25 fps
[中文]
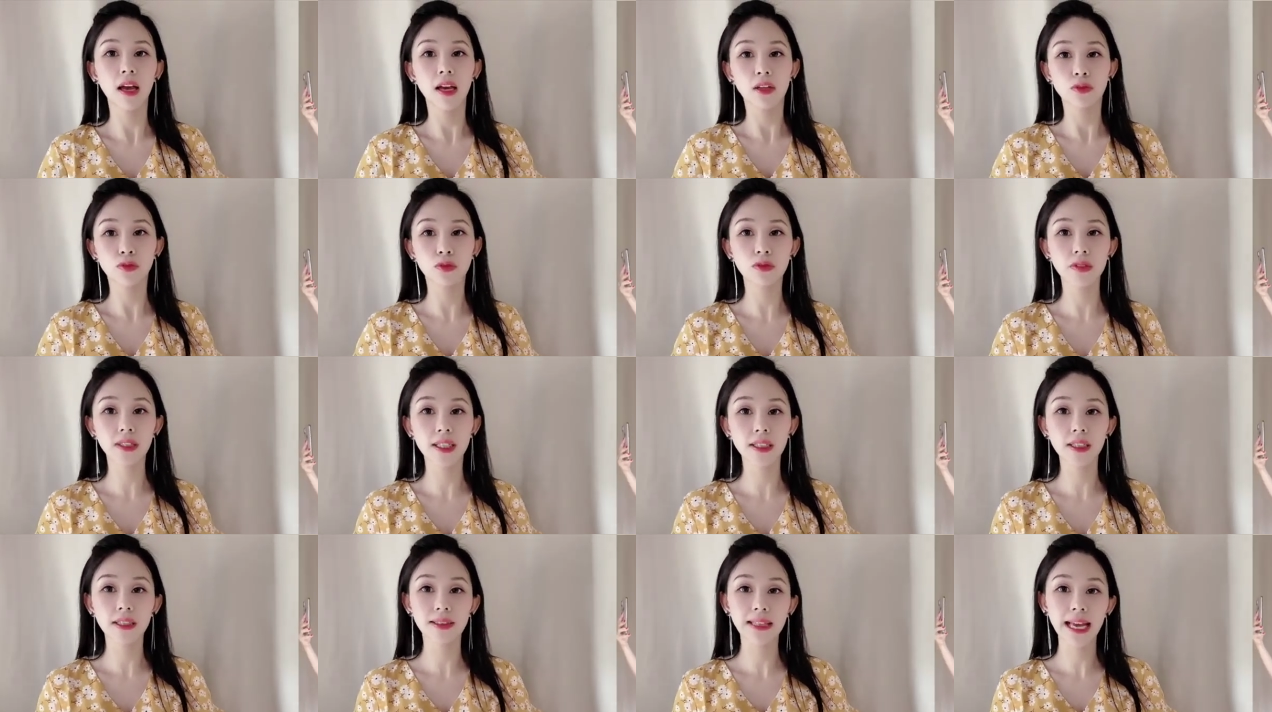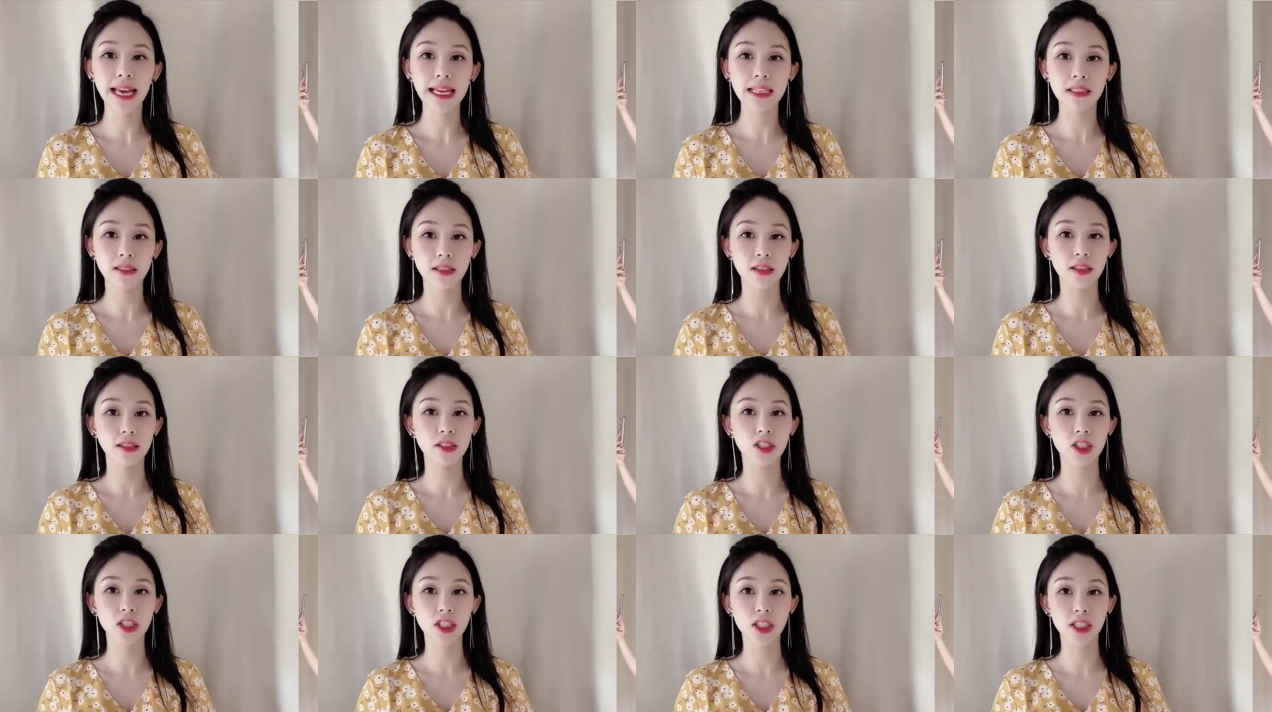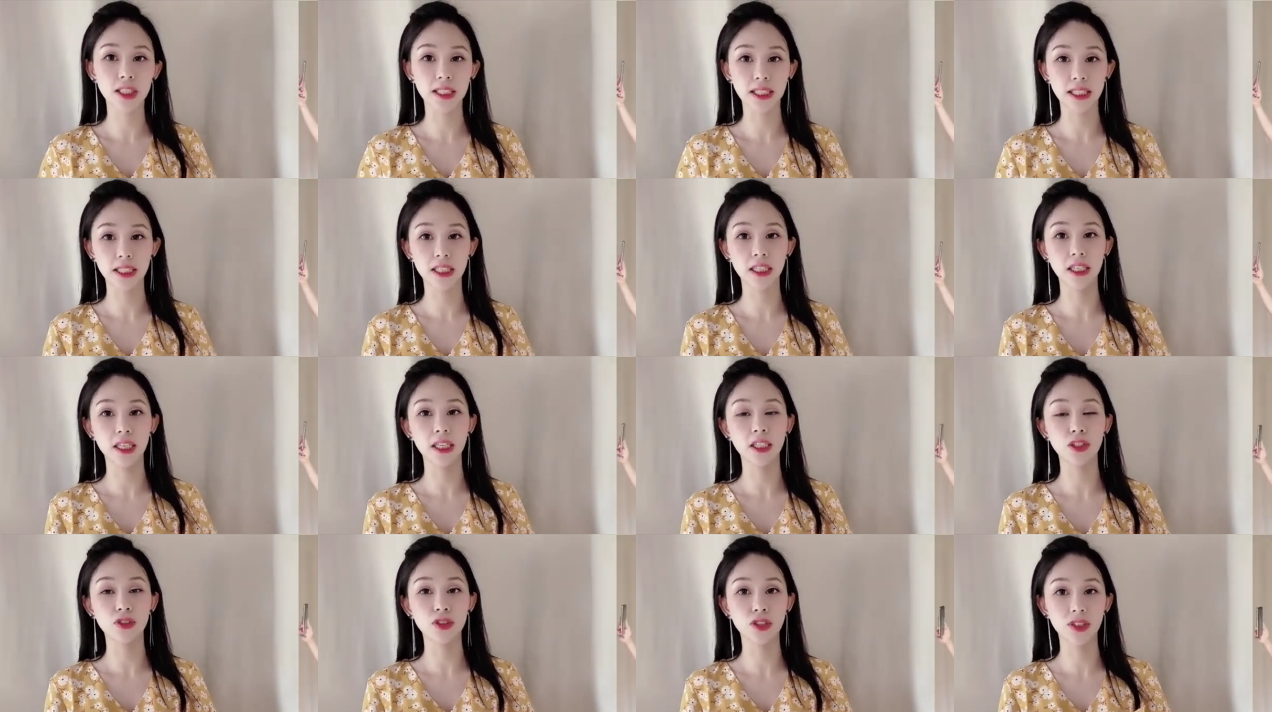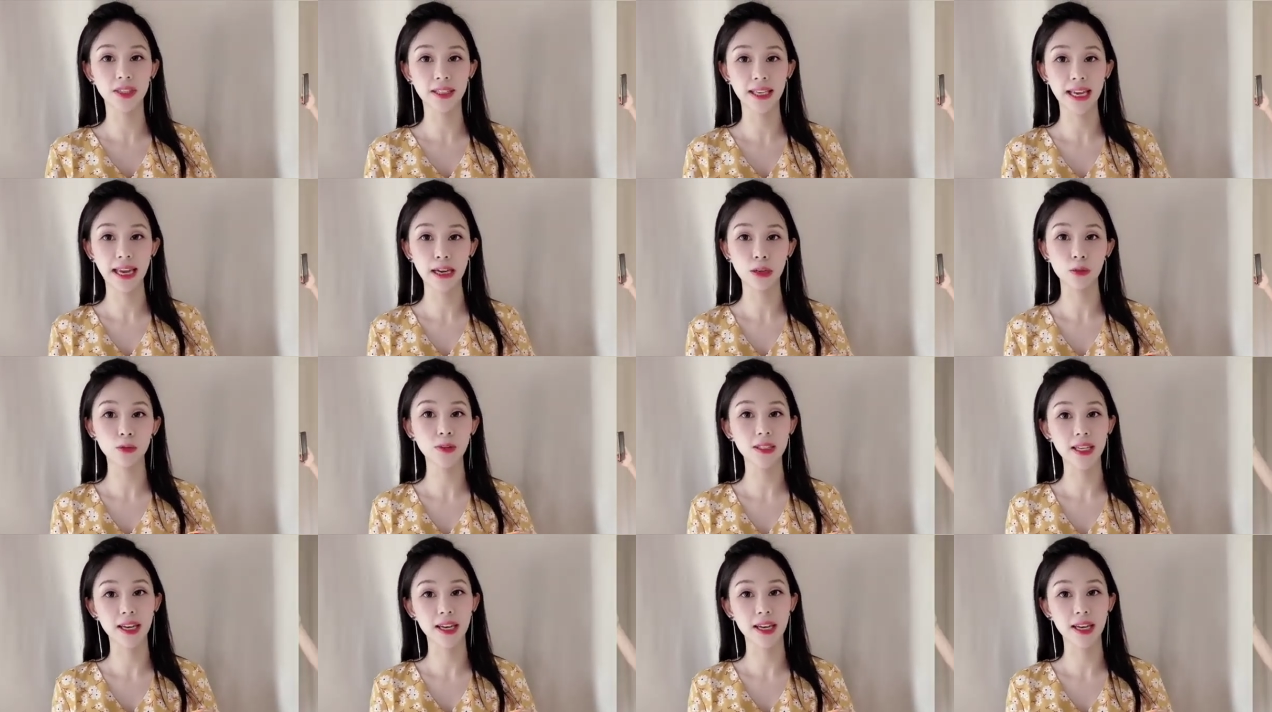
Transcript: 中间的带子呢是你可以自己调节